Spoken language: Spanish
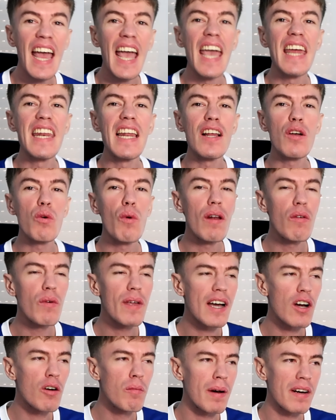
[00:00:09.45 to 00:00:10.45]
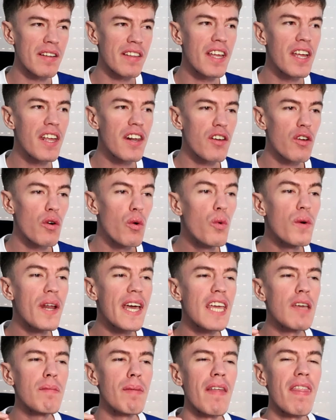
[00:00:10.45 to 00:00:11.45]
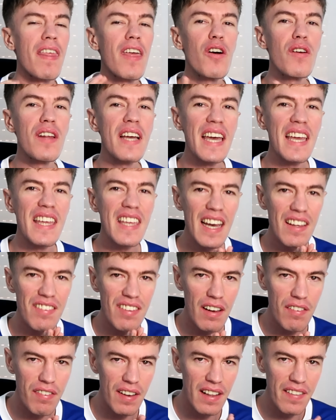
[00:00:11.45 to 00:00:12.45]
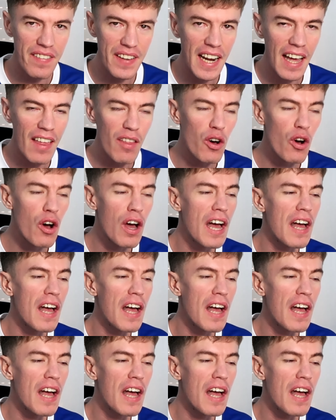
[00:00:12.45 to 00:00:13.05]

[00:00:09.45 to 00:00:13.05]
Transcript: en el cual voy a compartir una equipación que ya se ha filtrado